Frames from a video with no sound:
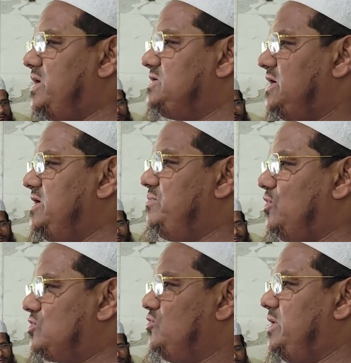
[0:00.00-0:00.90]
আপনারা জানেন
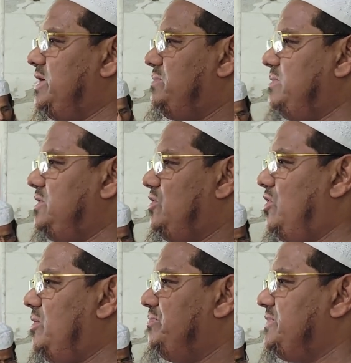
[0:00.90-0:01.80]
বর্তমানে বিভিন্ন
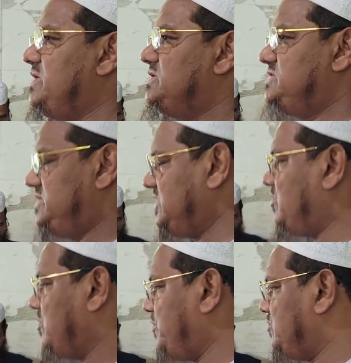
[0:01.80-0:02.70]
সিটি
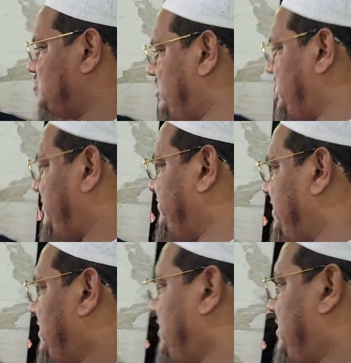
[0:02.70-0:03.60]
কর্পোরেশনে
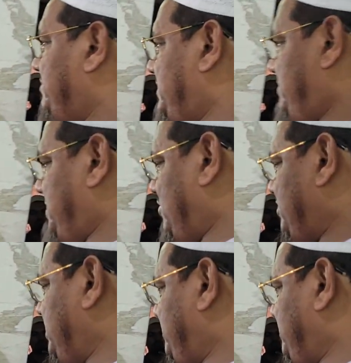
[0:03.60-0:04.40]
মেয়র